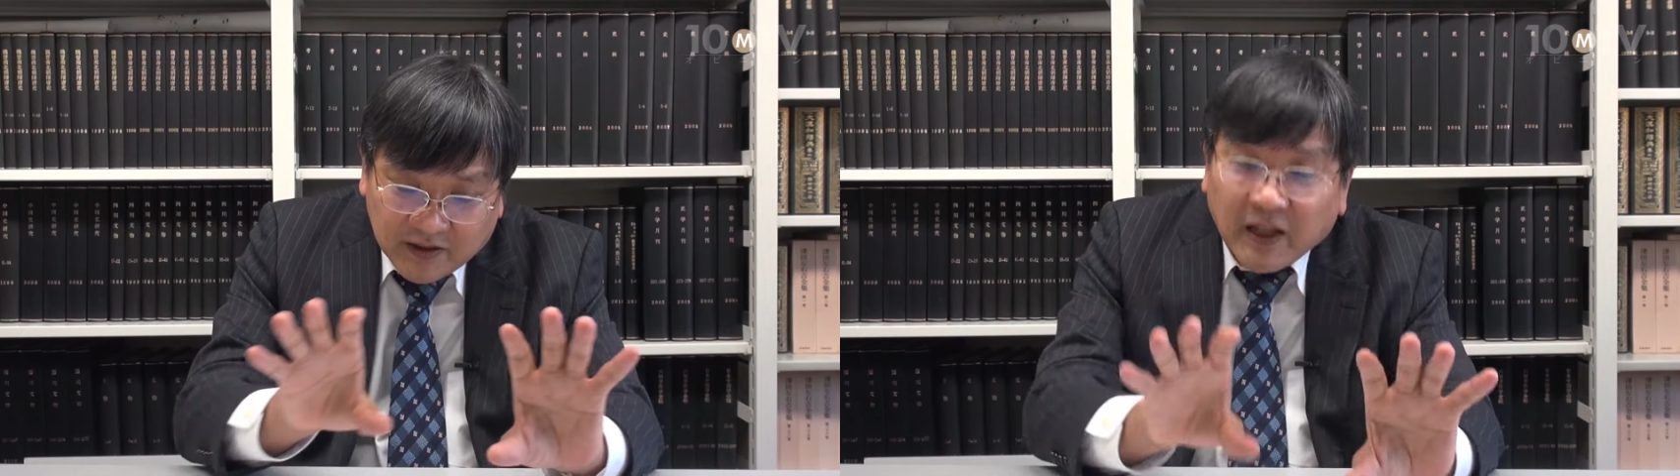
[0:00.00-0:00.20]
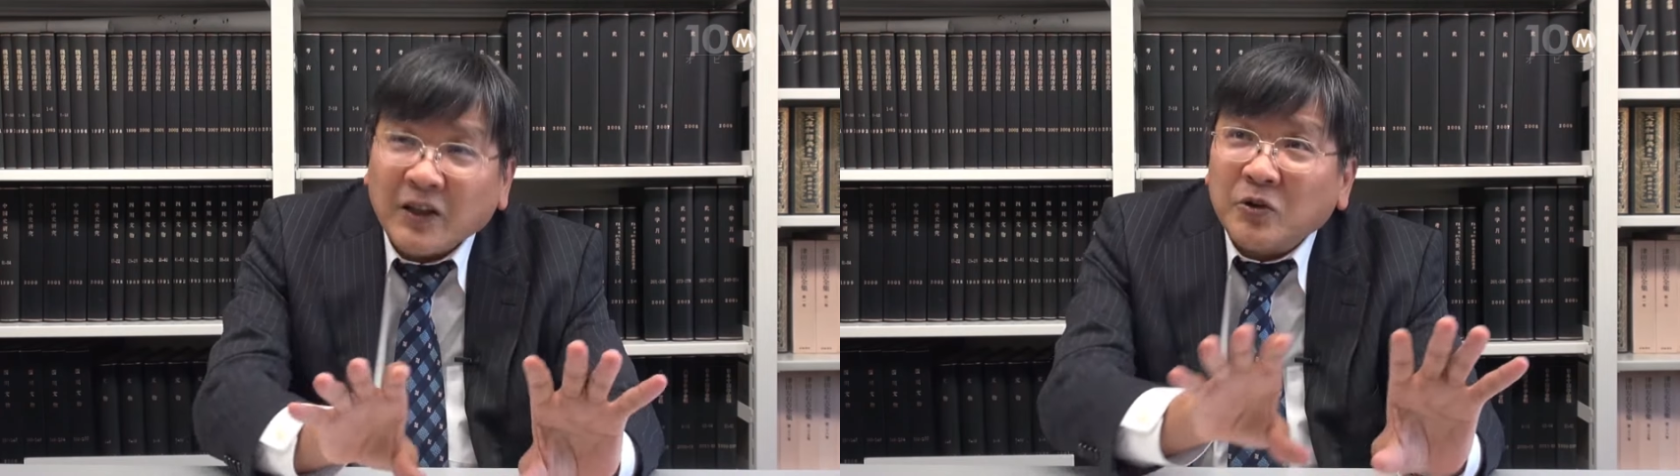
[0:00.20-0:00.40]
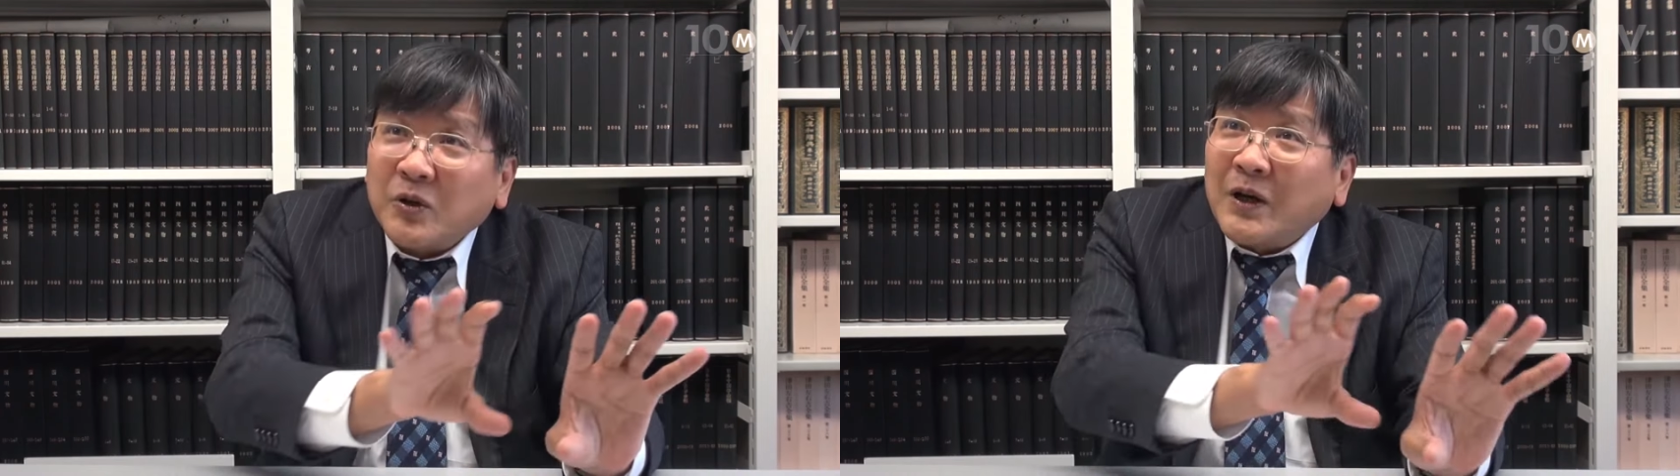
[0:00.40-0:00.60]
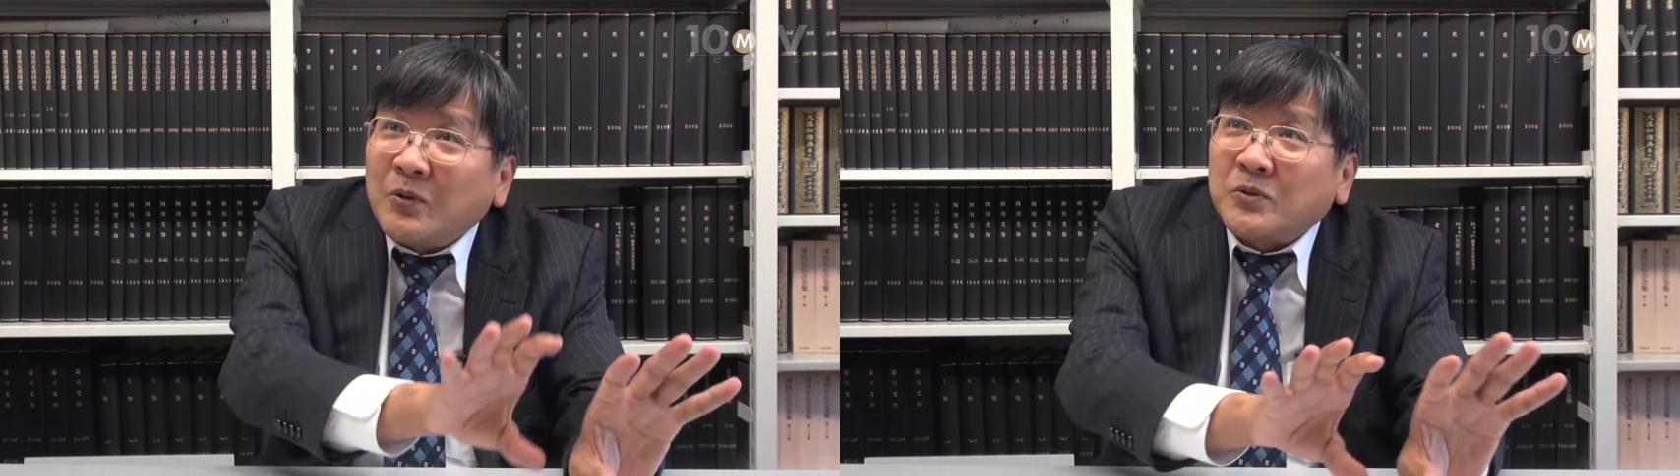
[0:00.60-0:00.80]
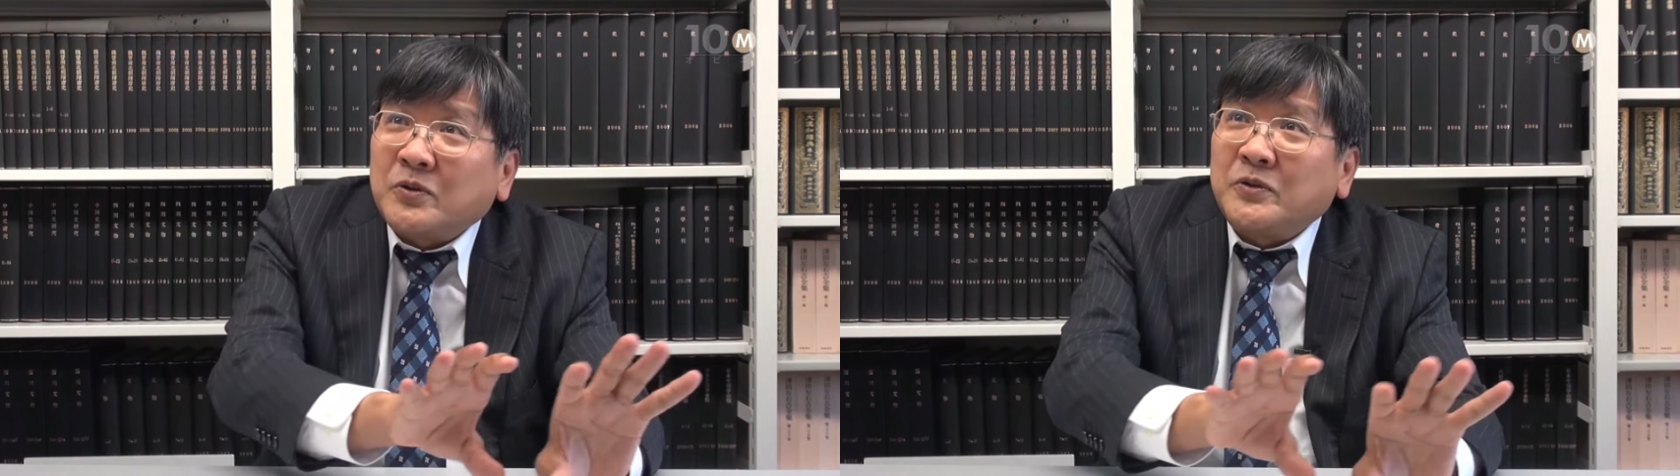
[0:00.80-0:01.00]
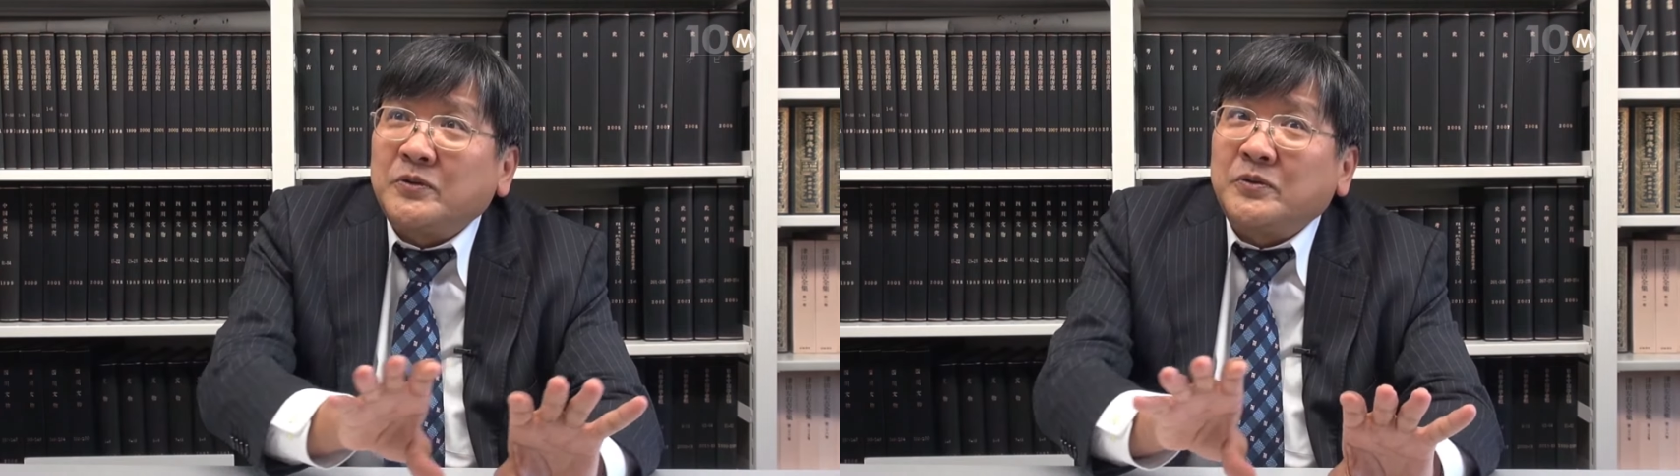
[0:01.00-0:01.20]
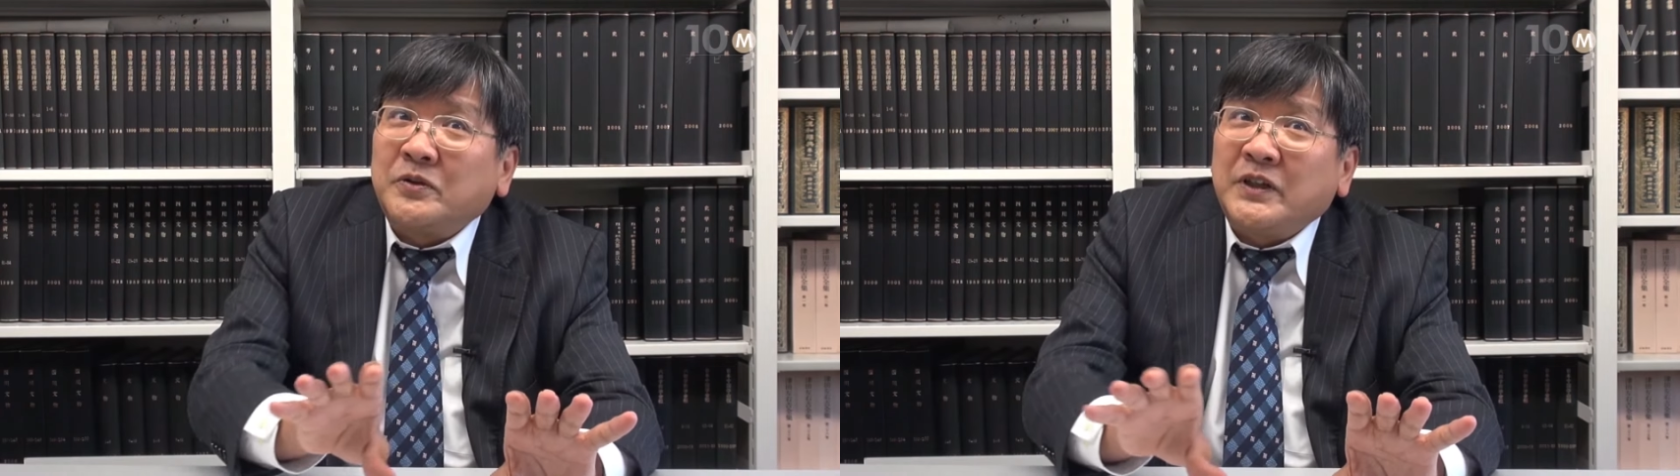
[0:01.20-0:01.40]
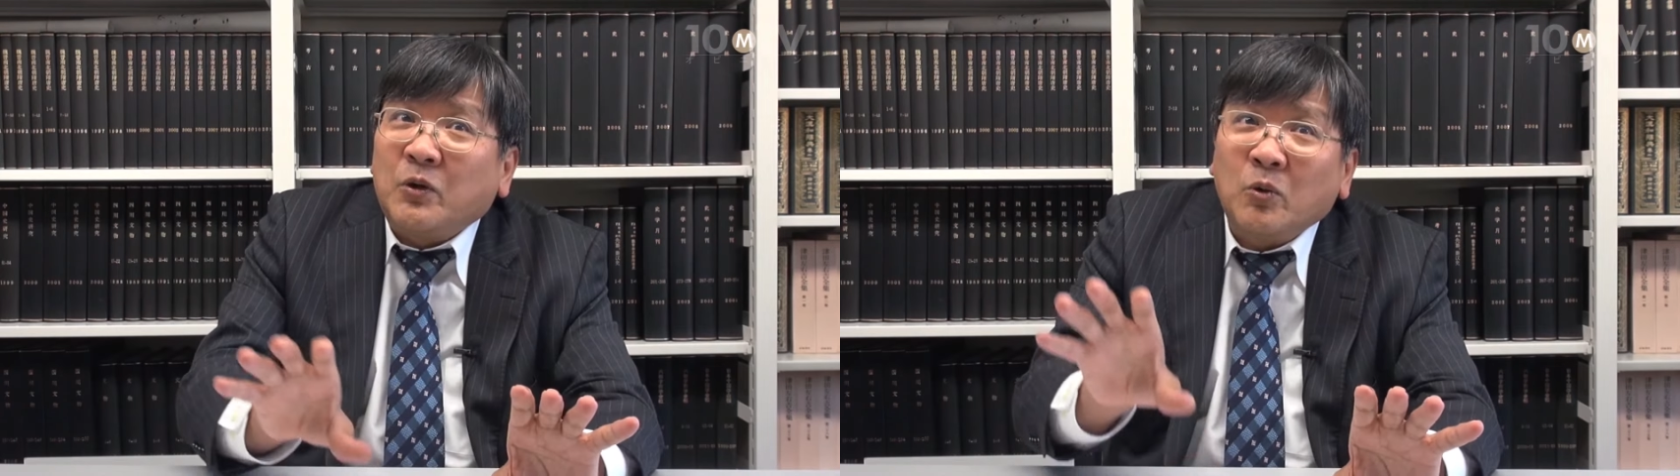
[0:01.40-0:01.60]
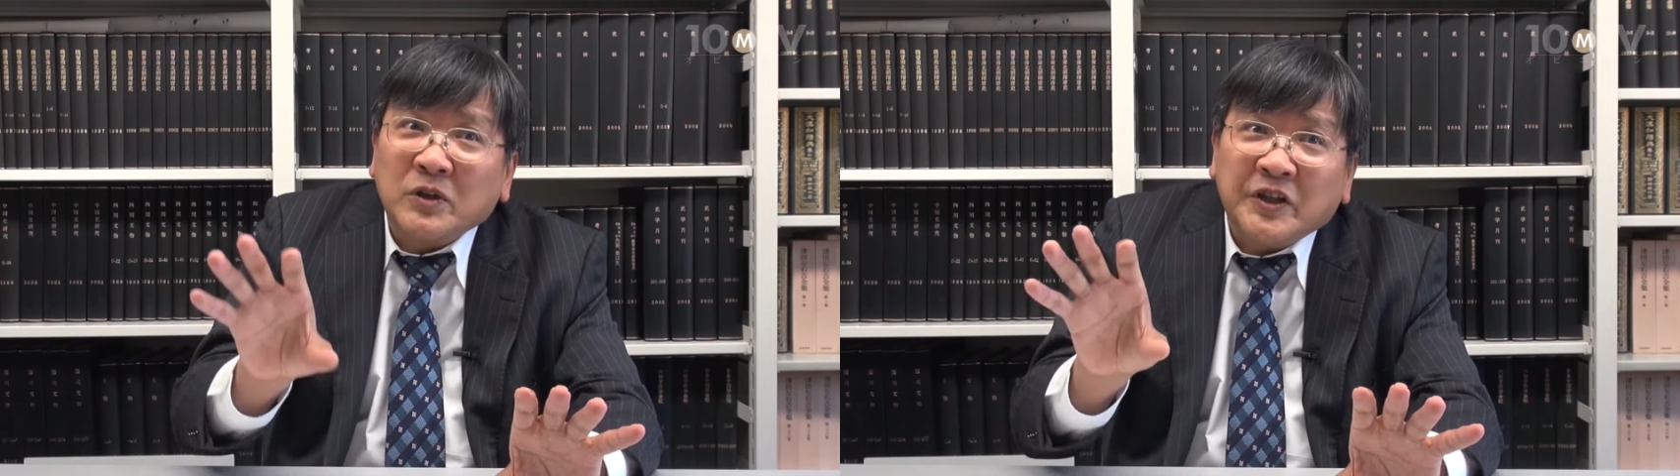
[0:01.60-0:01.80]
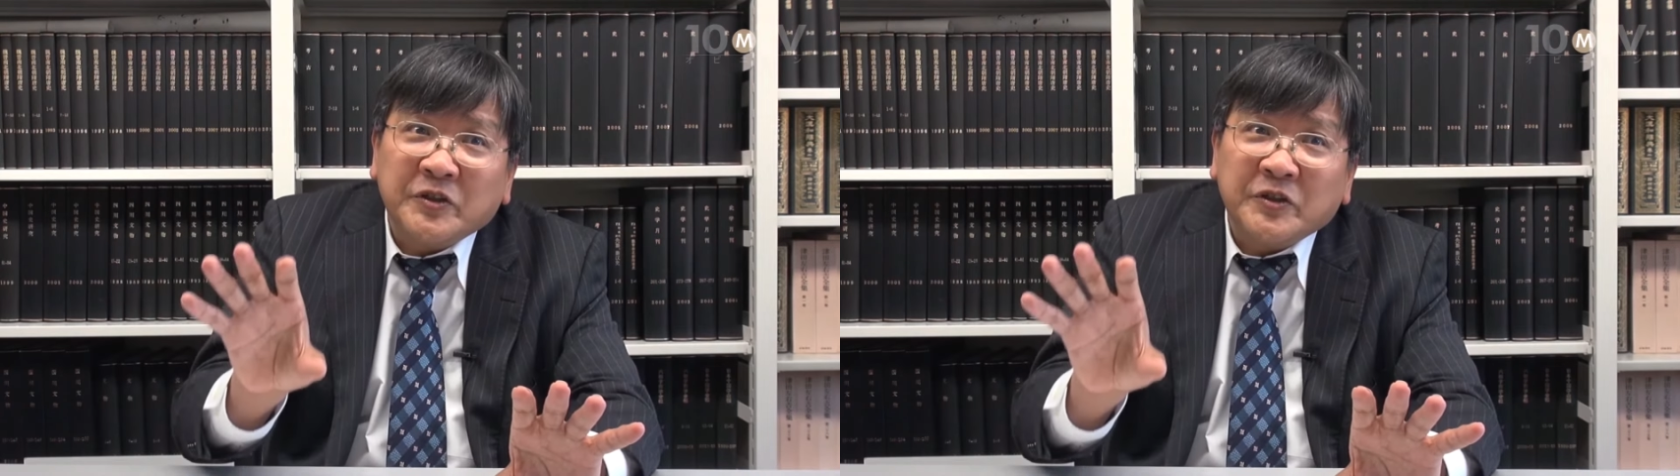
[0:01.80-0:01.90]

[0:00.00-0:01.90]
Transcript: なんとか王というふうに同